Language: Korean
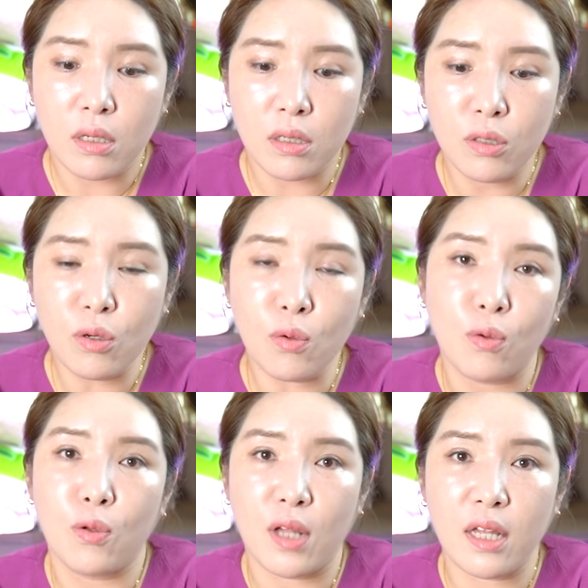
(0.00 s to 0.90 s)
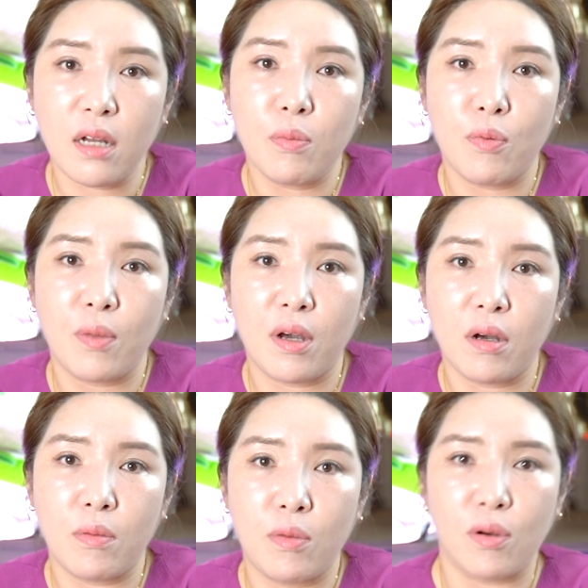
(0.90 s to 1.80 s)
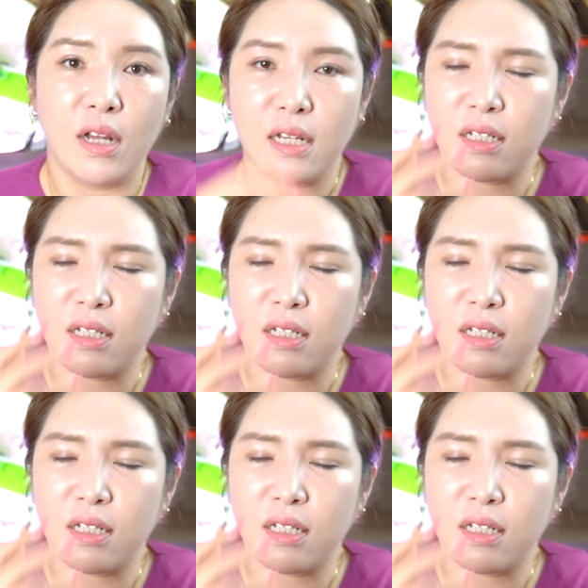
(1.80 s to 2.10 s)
의논 공론 하다 보면 뭐